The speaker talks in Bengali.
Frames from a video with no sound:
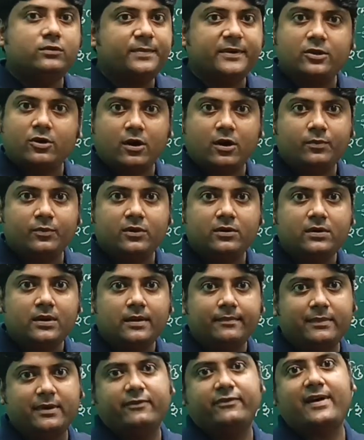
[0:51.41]
উদ্ভিদ হরমোন
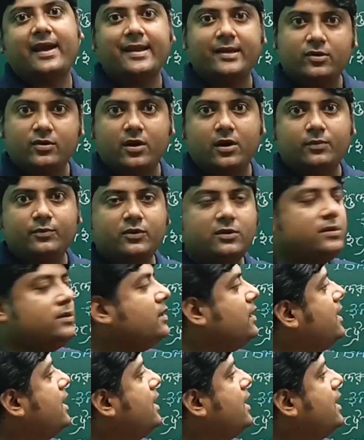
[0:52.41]
মানে ফাইটো হরমোন